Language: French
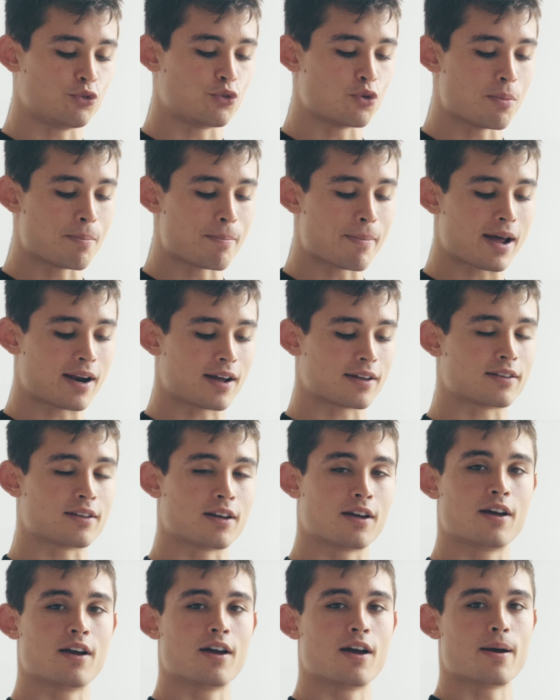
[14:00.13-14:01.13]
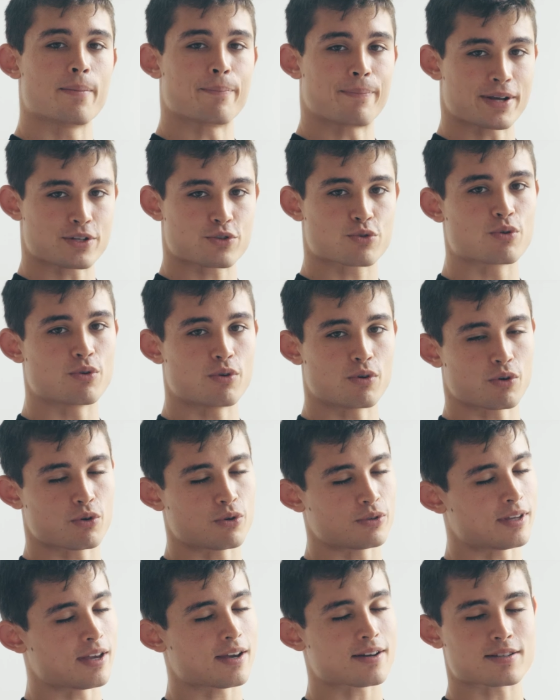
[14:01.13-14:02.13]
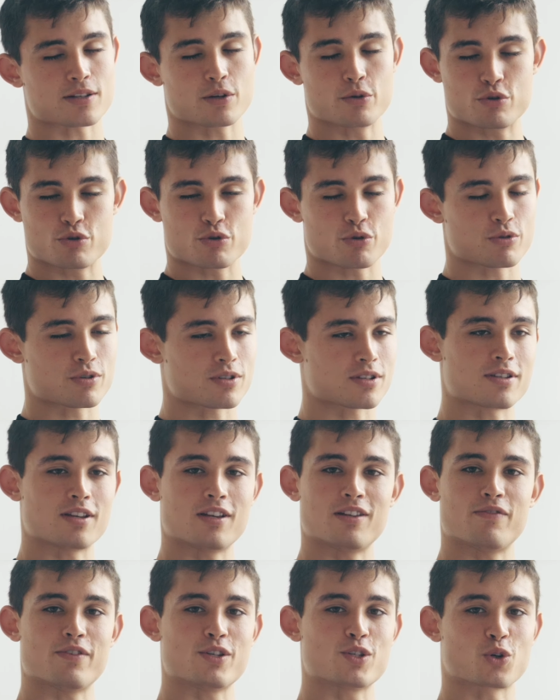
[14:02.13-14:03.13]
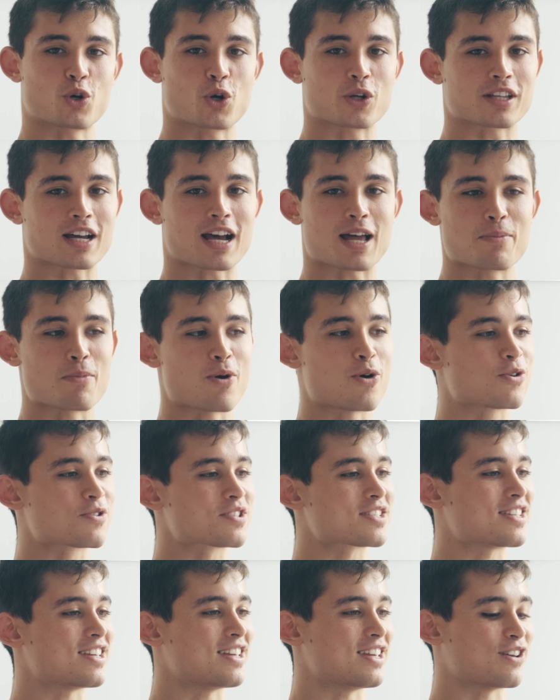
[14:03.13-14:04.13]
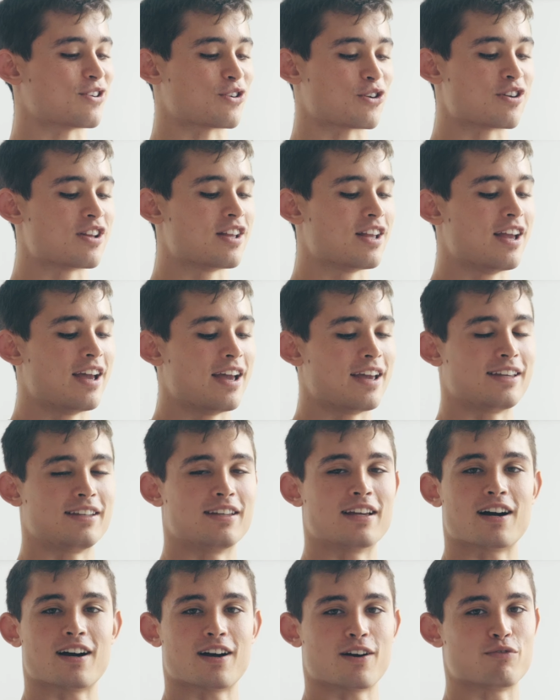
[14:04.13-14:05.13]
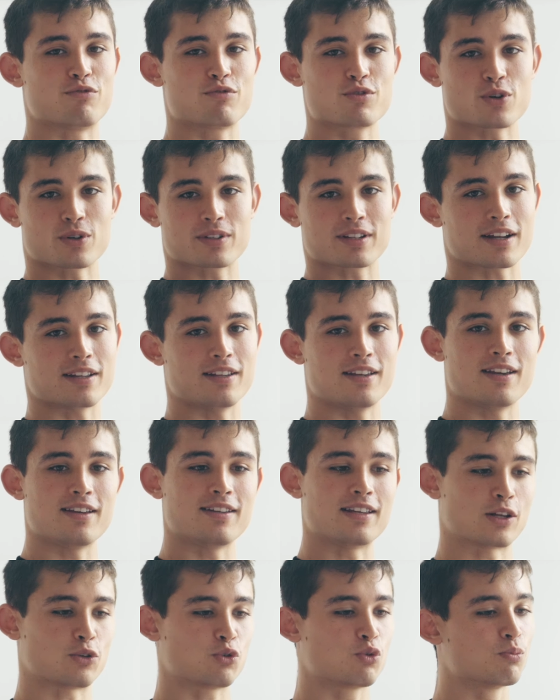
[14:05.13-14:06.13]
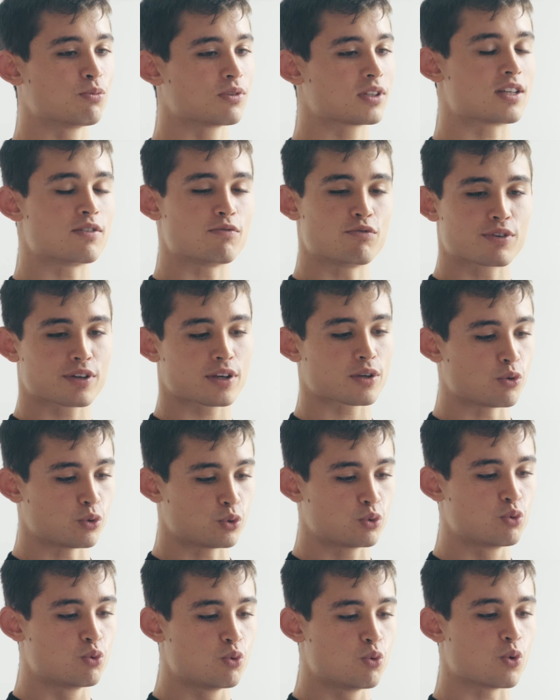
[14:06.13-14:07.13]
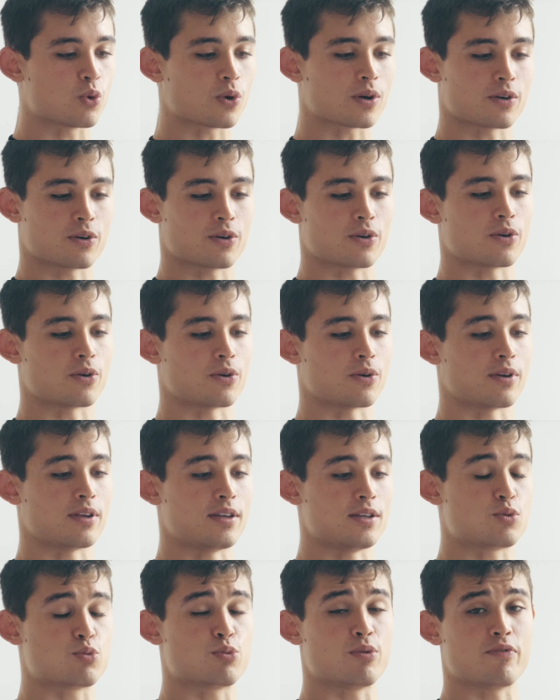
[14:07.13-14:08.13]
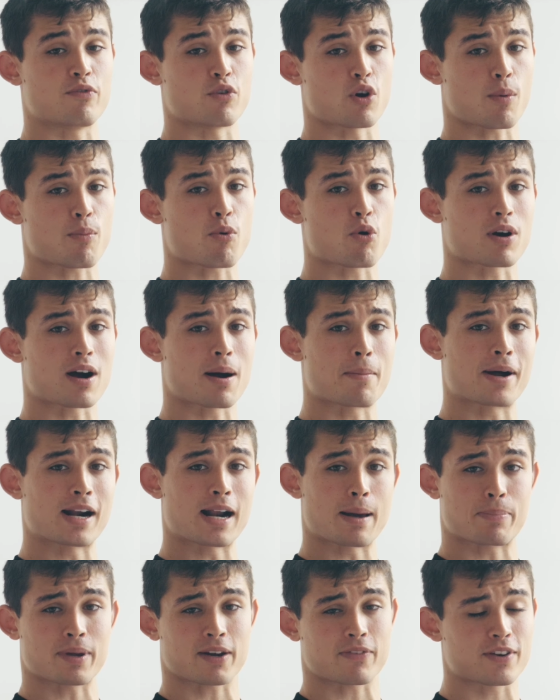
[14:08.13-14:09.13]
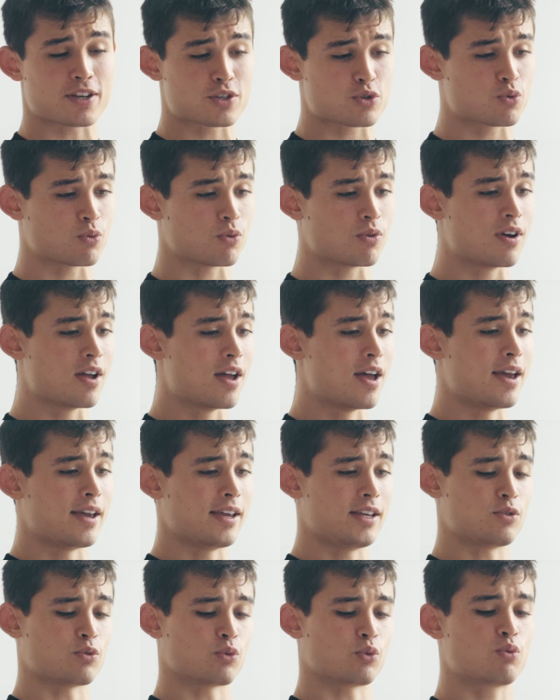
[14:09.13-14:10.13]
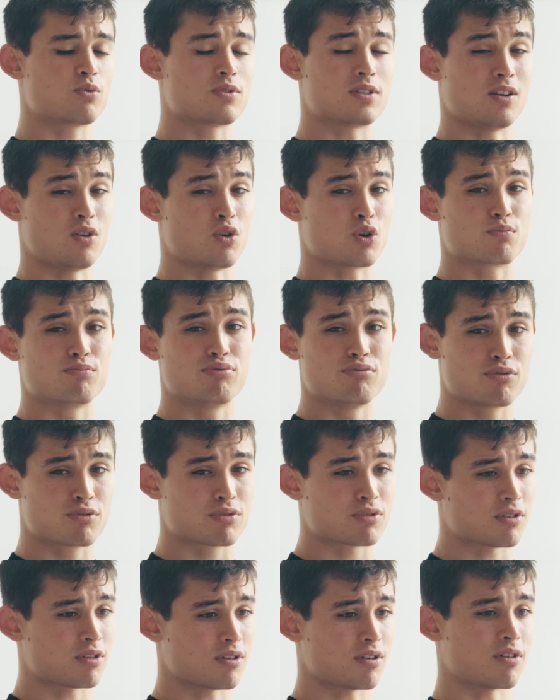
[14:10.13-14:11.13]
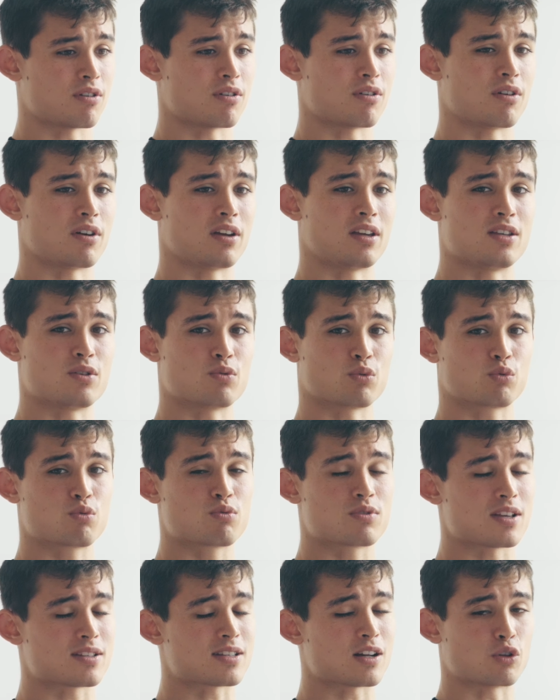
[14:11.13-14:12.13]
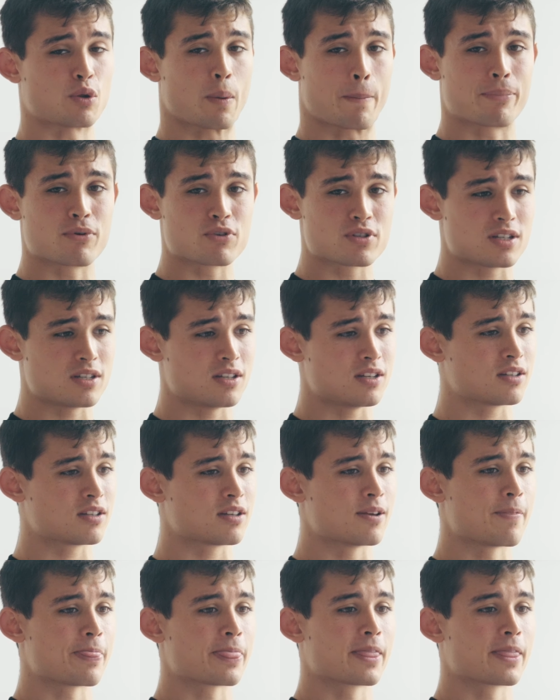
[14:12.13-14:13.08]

de malade parce que l'Angleterre, c'est autre chose. C'est une vision de l'entraînement. C'est euh, il y a vous entraîner, il y a tout le monde qui vous crie autour. Euh, ils suivent leur programme à la perfection. Ils ont tous des logbooks. Euh, ils ont tous des salles de posing.